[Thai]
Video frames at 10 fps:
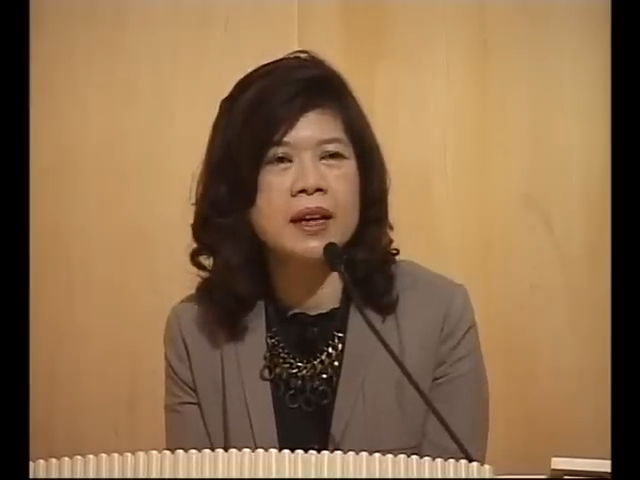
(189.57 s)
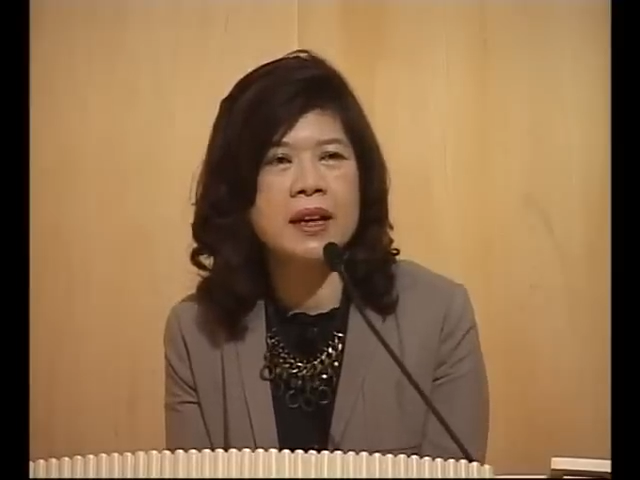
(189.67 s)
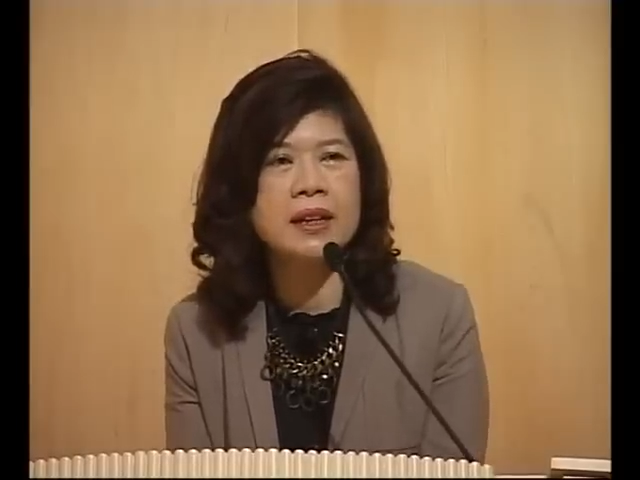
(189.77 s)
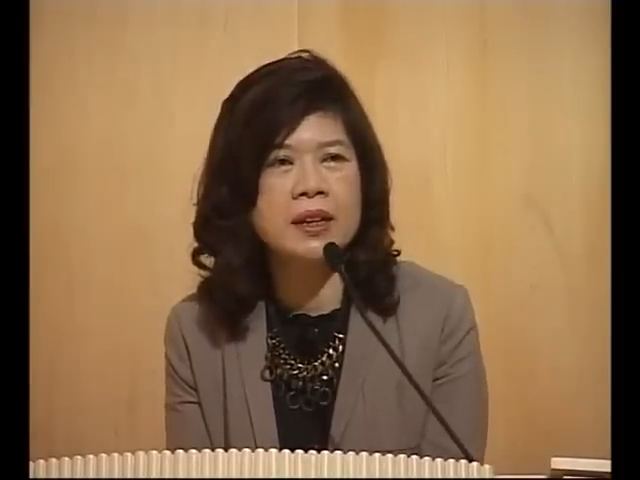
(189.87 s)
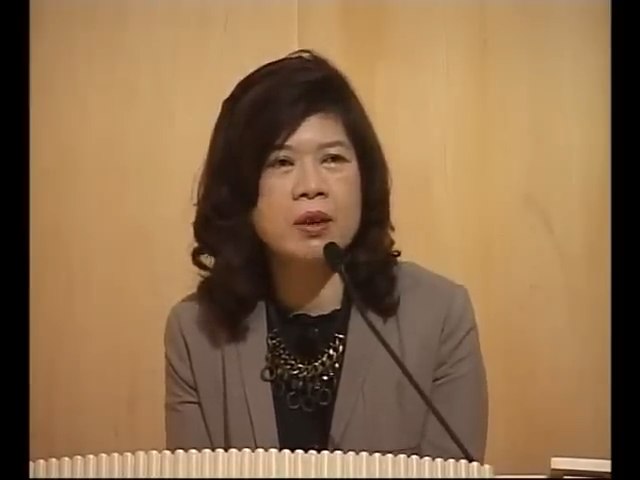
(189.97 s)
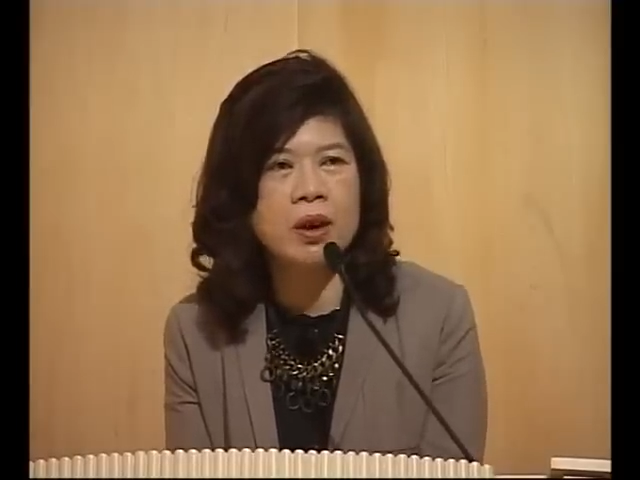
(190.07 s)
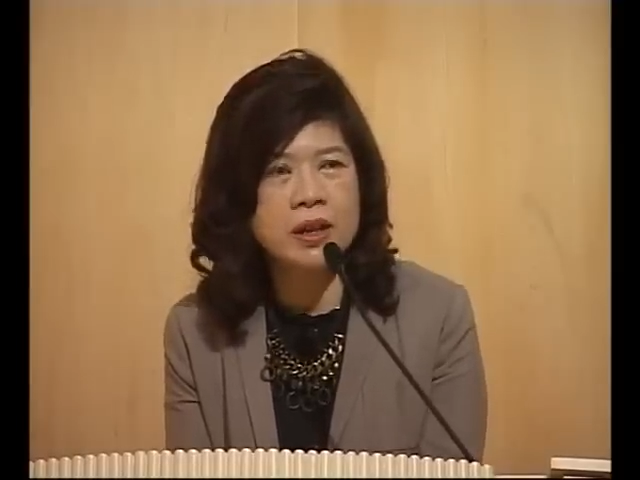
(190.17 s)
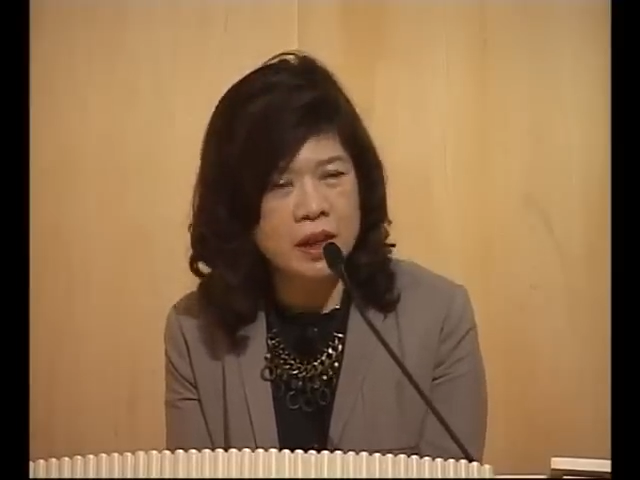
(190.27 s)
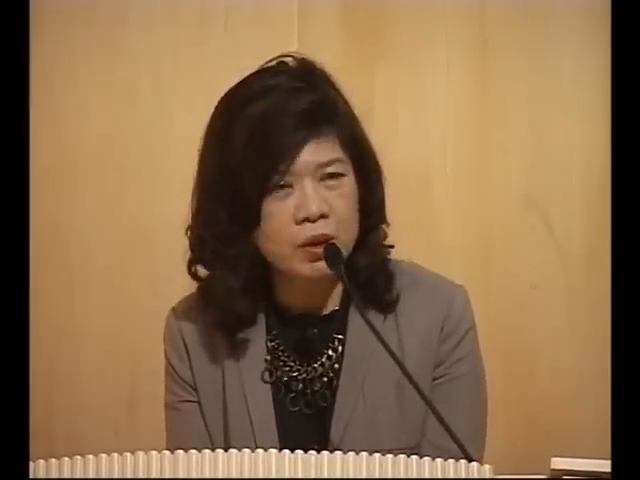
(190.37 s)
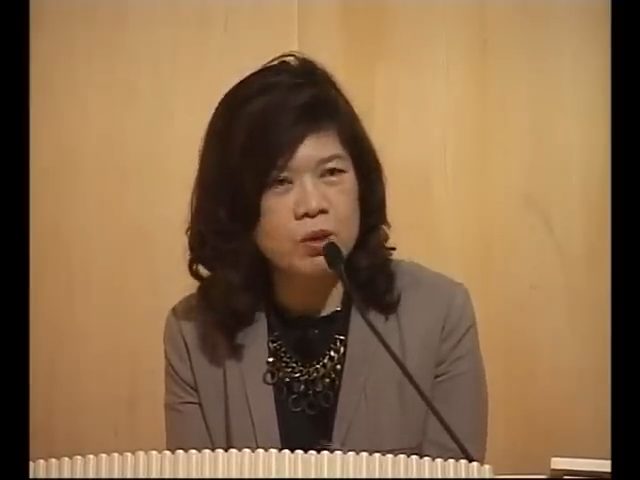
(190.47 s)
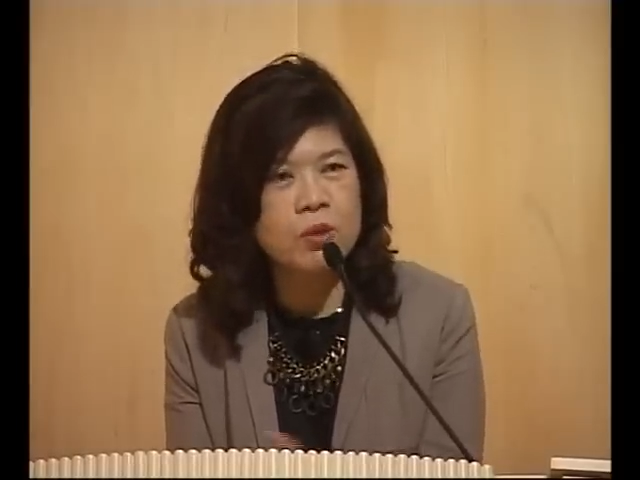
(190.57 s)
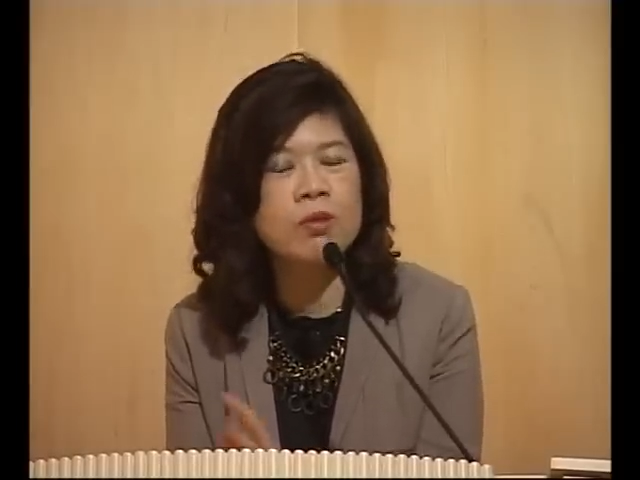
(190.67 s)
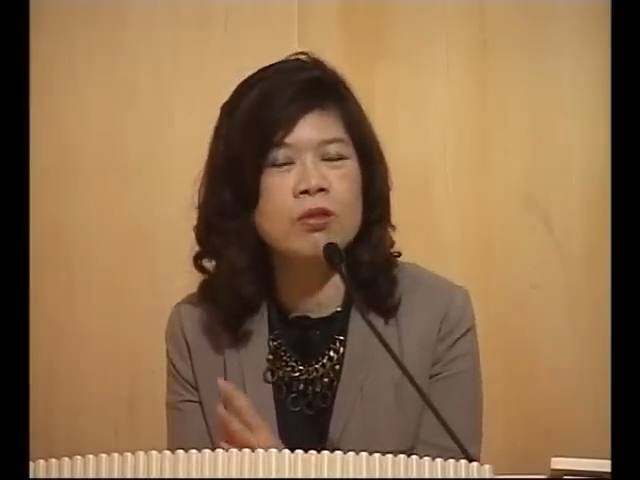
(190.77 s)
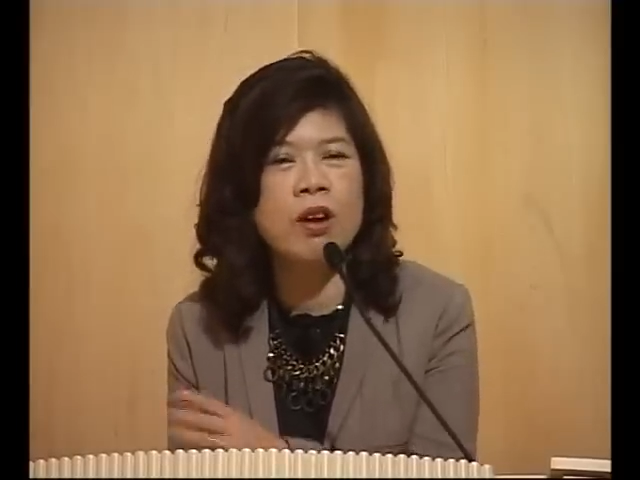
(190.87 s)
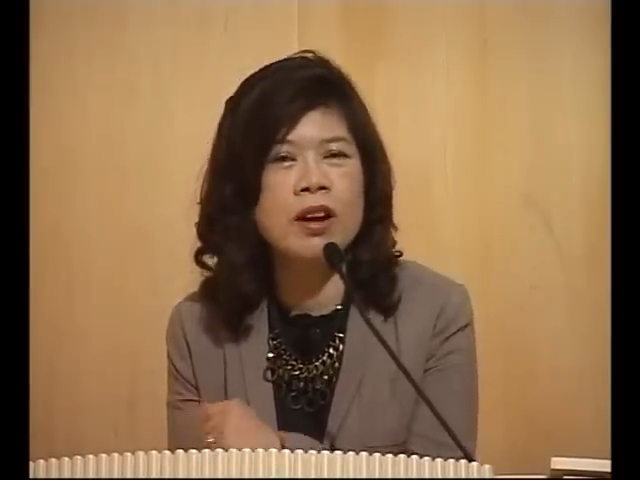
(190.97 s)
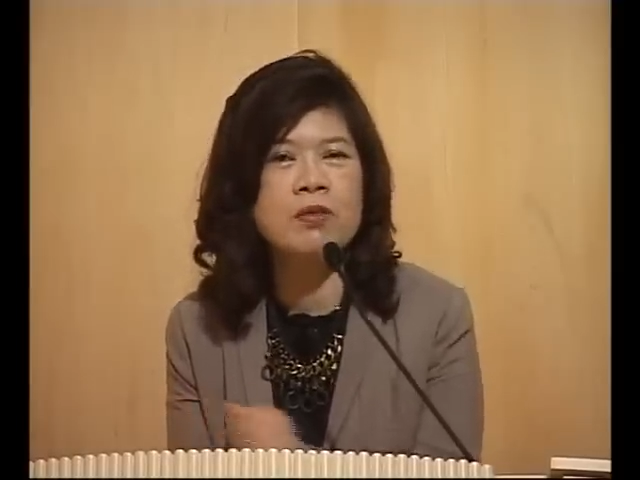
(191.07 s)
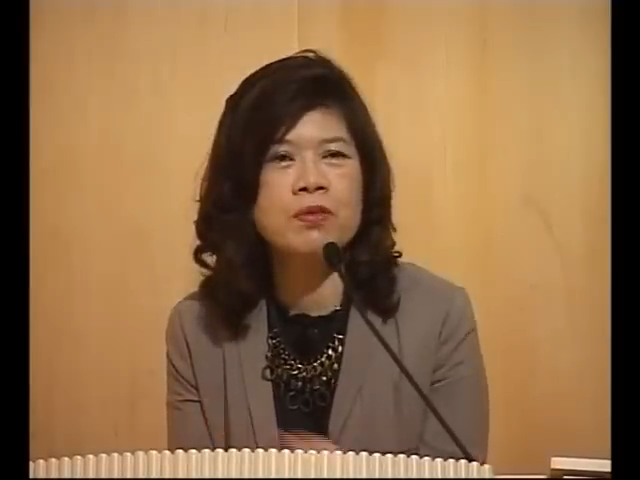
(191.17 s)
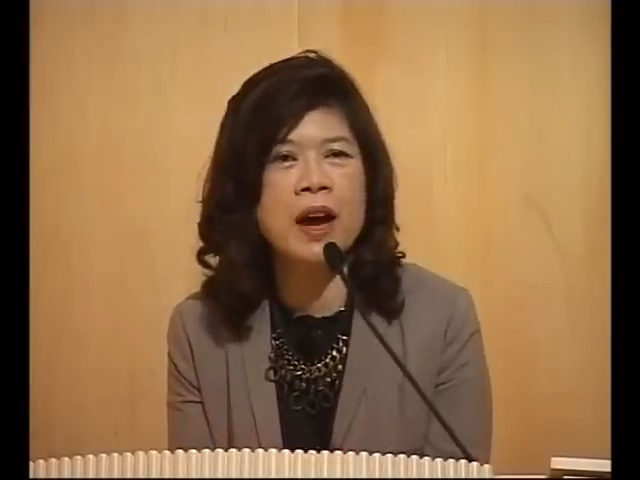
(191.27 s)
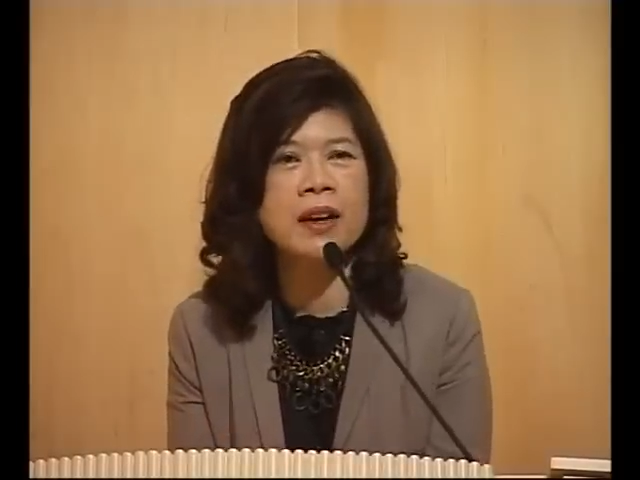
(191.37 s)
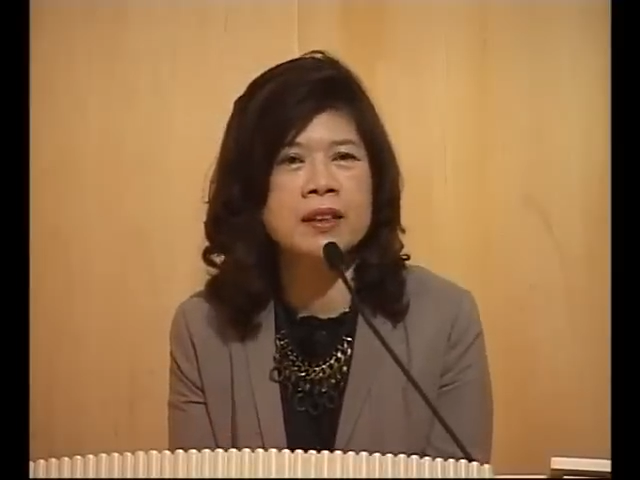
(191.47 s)
อันนี้ก็เดี๋ยวรอรับ
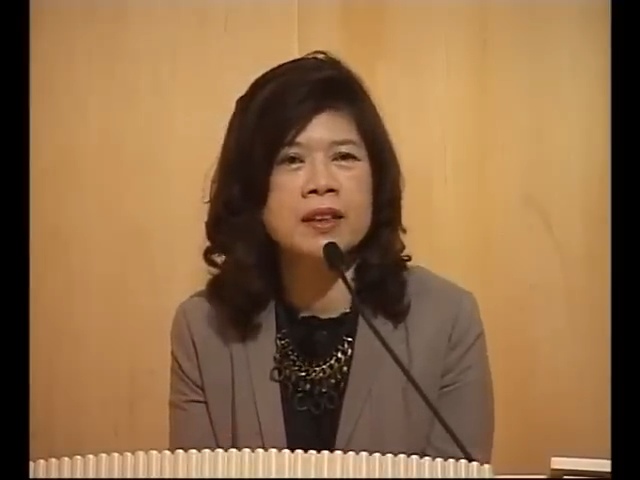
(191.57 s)
ฟัง